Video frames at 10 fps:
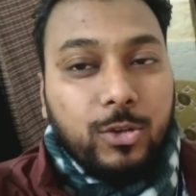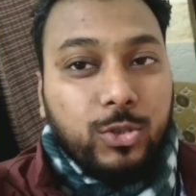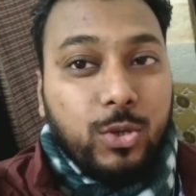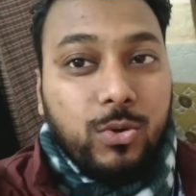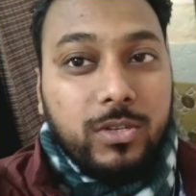
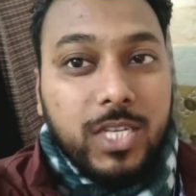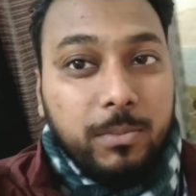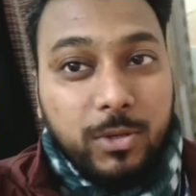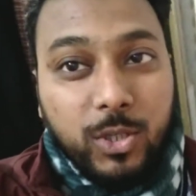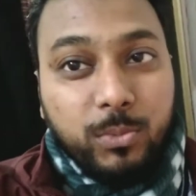जो
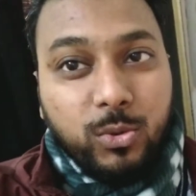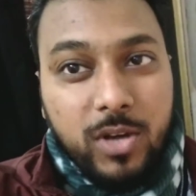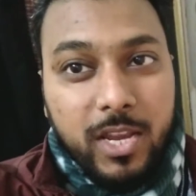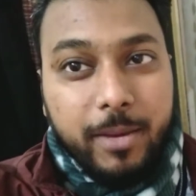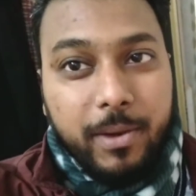जेपी ग्रुप
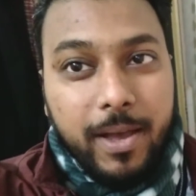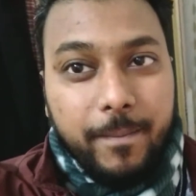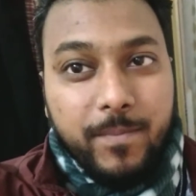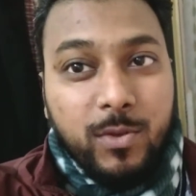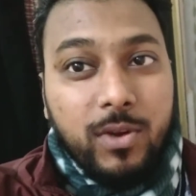चुका नहीं पाया
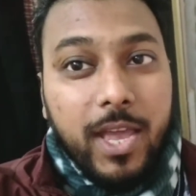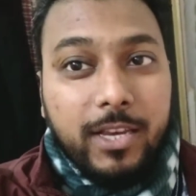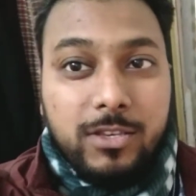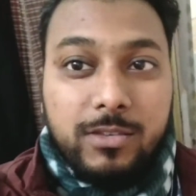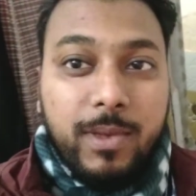तो
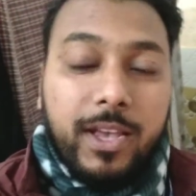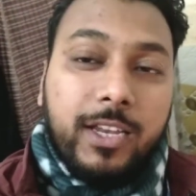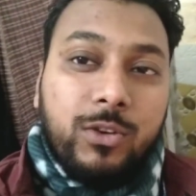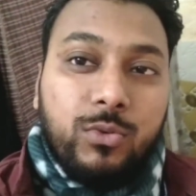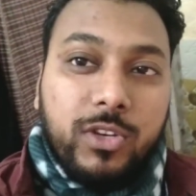एक्सिस बैंक
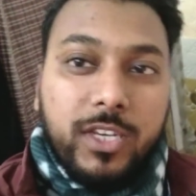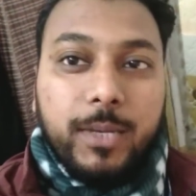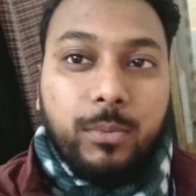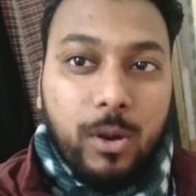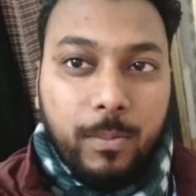ने उनकी ये
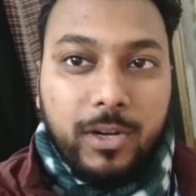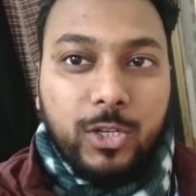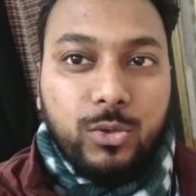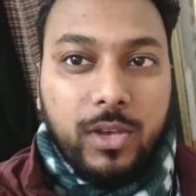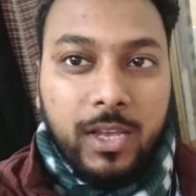प्रॉपर्टी
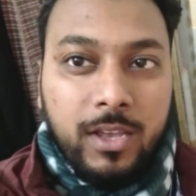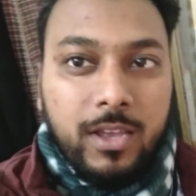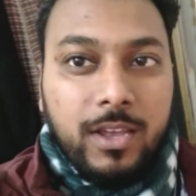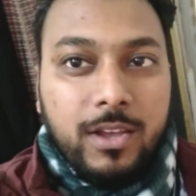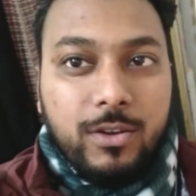जो है
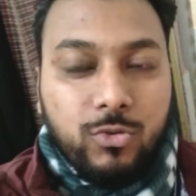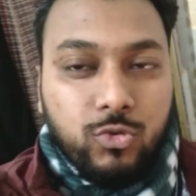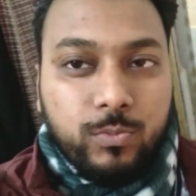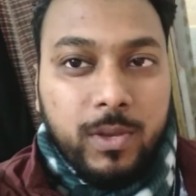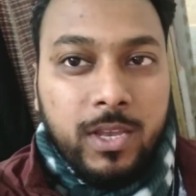
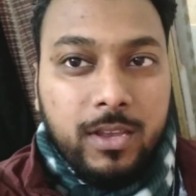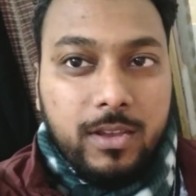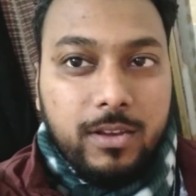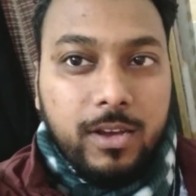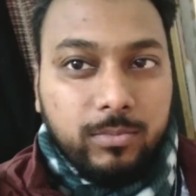उस पर
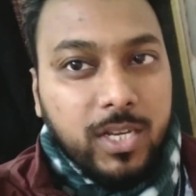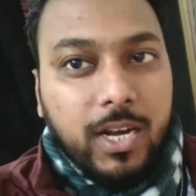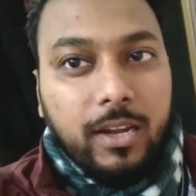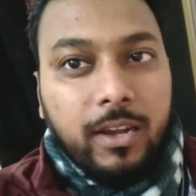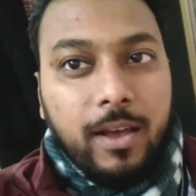कब्जा
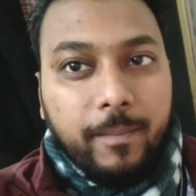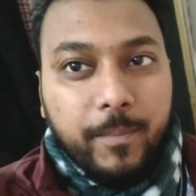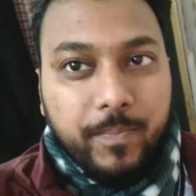कर लिया